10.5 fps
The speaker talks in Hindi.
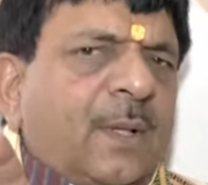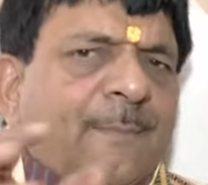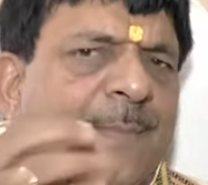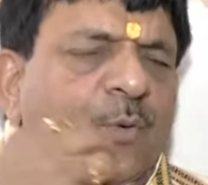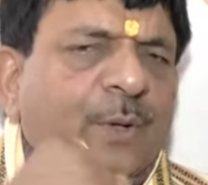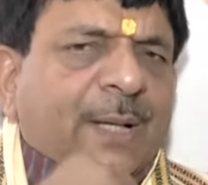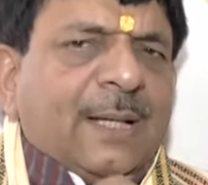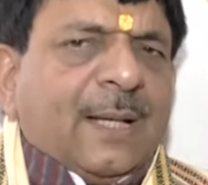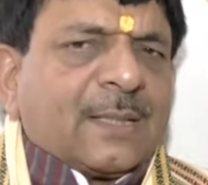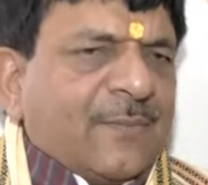मैं उनके
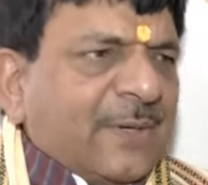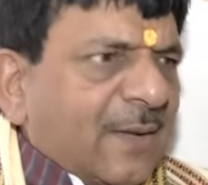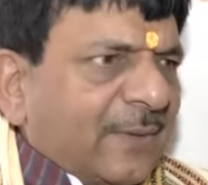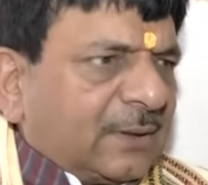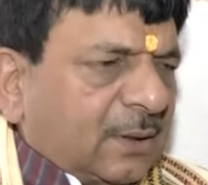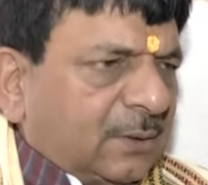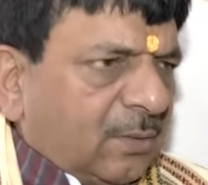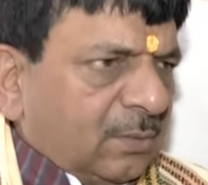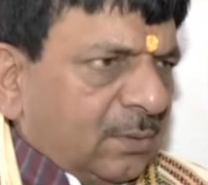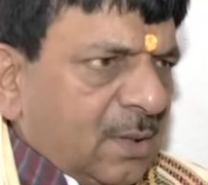लिए संवेदना व्यक्त करता
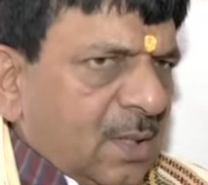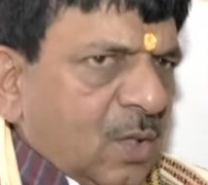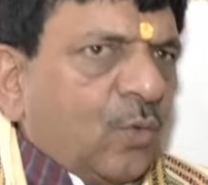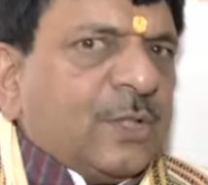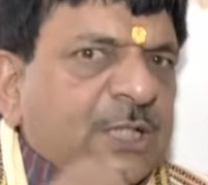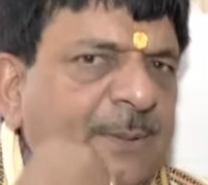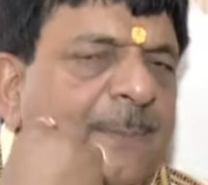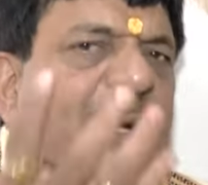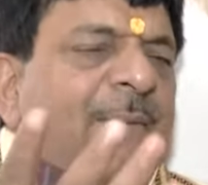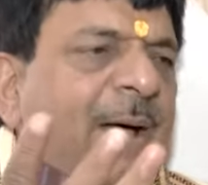हूँ वो जिस भी
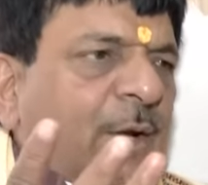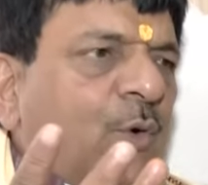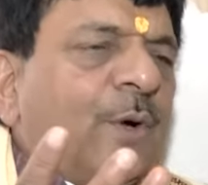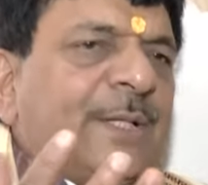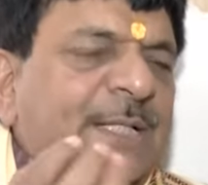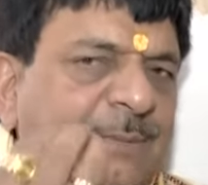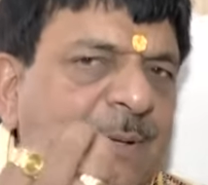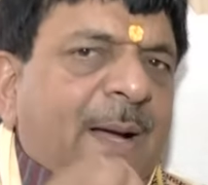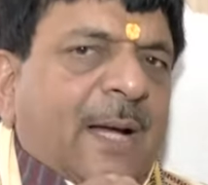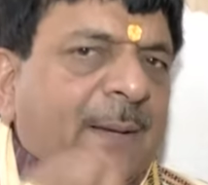परिवार के होंगे जिस
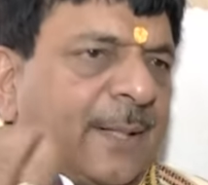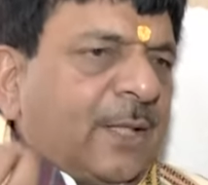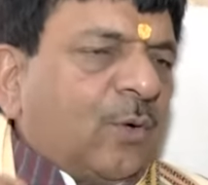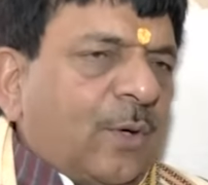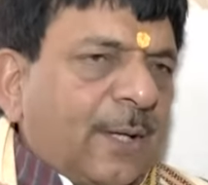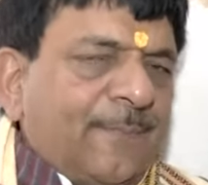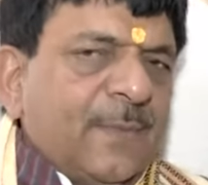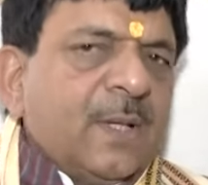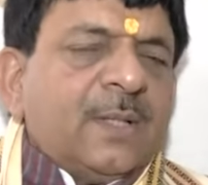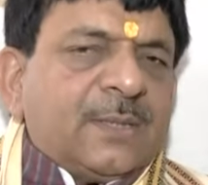भी माँ के बेटे होंगे
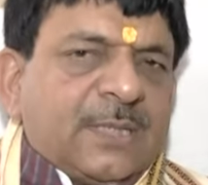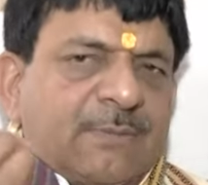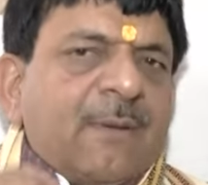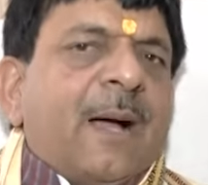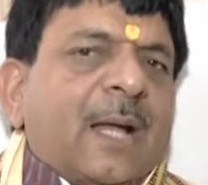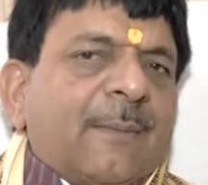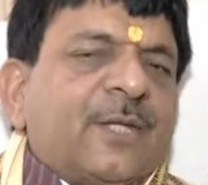जिस भी माँ के